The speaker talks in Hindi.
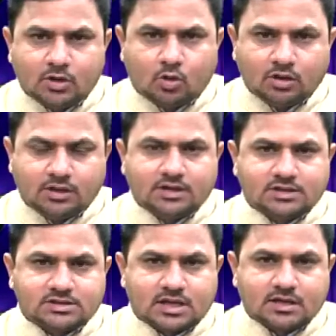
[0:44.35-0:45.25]
कॉल करना
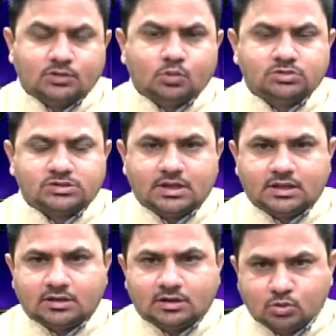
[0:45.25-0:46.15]
चाह रहे हैं तो उनसे
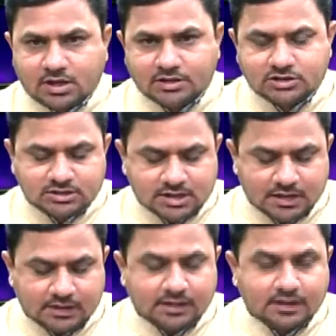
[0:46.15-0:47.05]
एक गुजारिश की जा
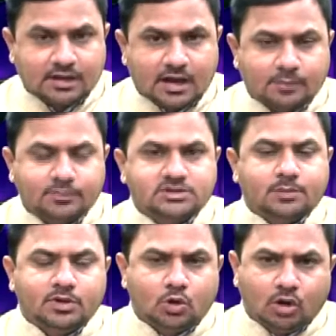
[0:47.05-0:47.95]
रही है कि आप जब
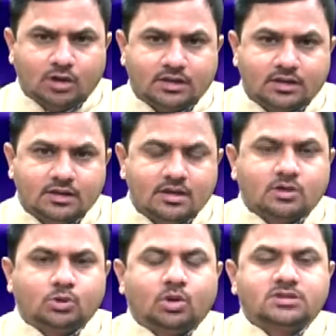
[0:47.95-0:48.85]
भी कॉल करें
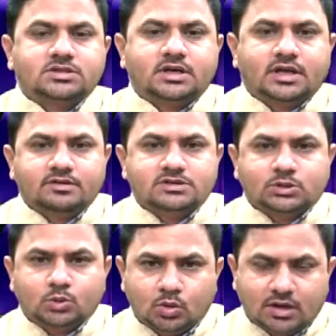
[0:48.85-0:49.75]
थोड़ा सा टीवी से
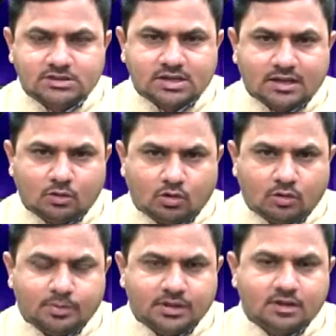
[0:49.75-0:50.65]
दूर हट जाएं
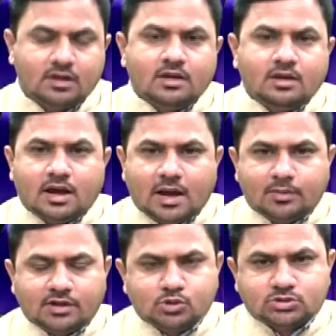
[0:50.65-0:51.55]
और फिर
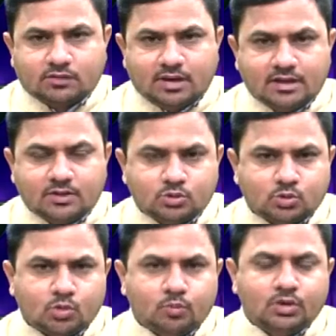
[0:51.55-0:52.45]
आपका जो सवाल है
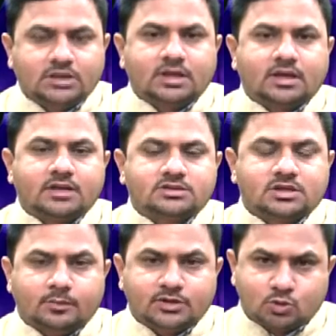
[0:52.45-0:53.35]
उसको पूरी तरीके से
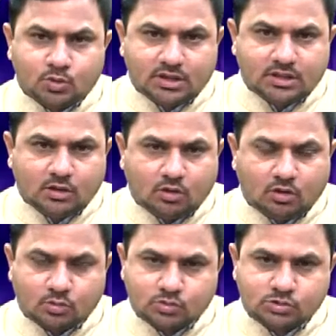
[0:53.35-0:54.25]
हमें सुनने दें
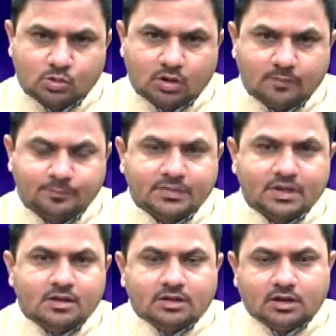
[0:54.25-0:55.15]
और उसको हम
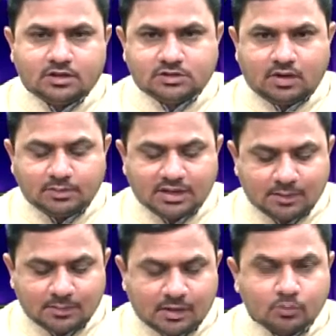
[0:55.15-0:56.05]
जवाब देने
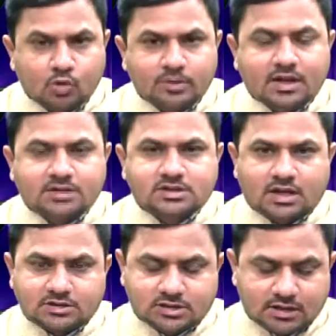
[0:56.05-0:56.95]
में हमको भी यहाँ से
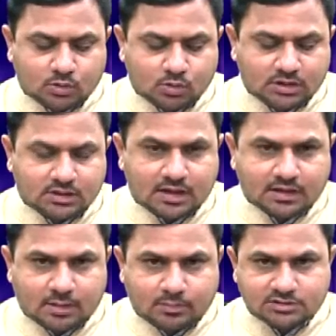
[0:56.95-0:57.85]
आसानी होगी ताकि
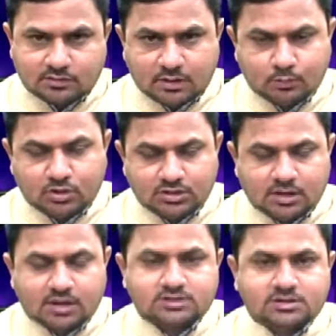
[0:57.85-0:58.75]
आपका सवाल पूरी
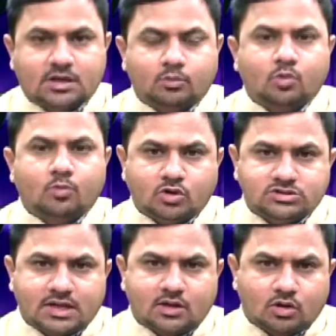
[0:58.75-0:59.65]
तरह से हमको पहुँच
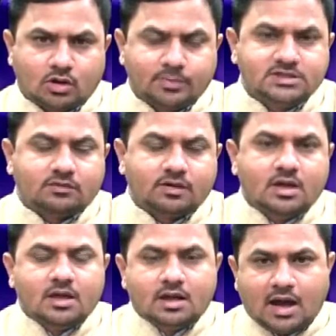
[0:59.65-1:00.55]
जाएगा और अपनी सवाल
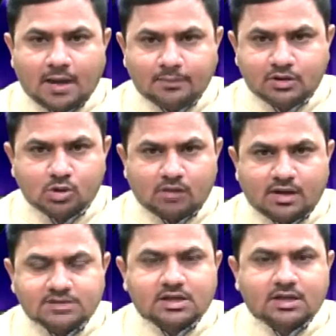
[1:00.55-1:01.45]
आपकी जो
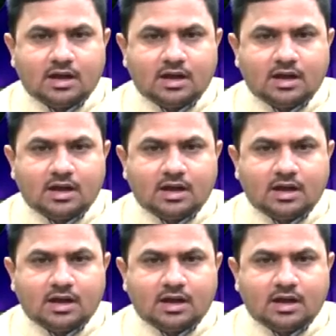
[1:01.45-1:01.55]
आवाज़ है